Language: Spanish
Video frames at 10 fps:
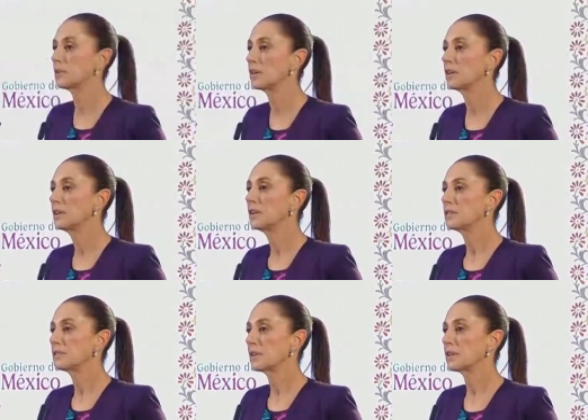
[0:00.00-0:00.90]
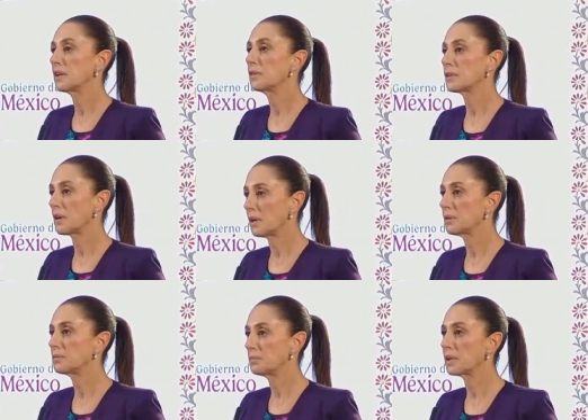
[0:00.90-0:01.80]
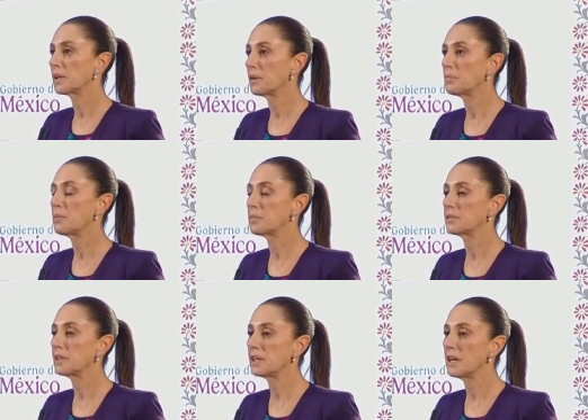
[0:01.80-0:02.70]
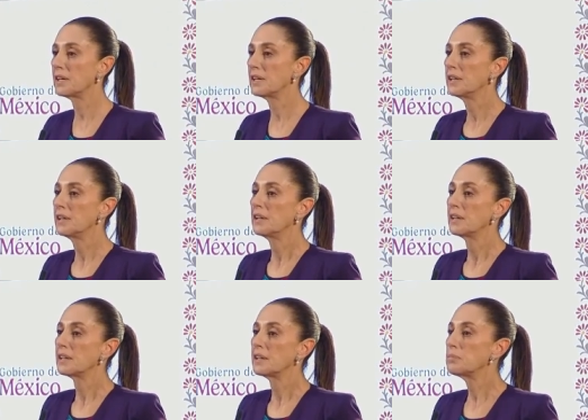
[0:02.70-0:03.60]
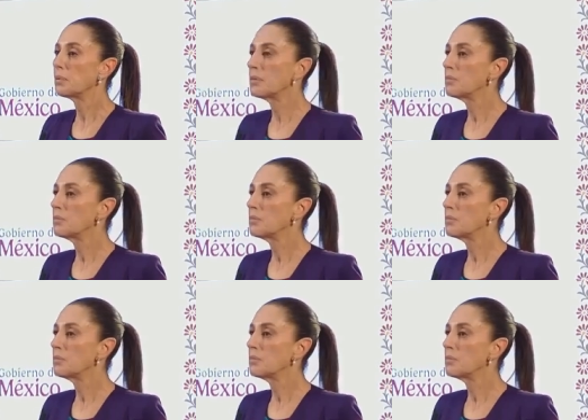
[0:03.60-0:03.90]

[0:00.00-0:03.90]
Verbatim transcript: al secretario del Trabajo para que la pueda presentar. Y por el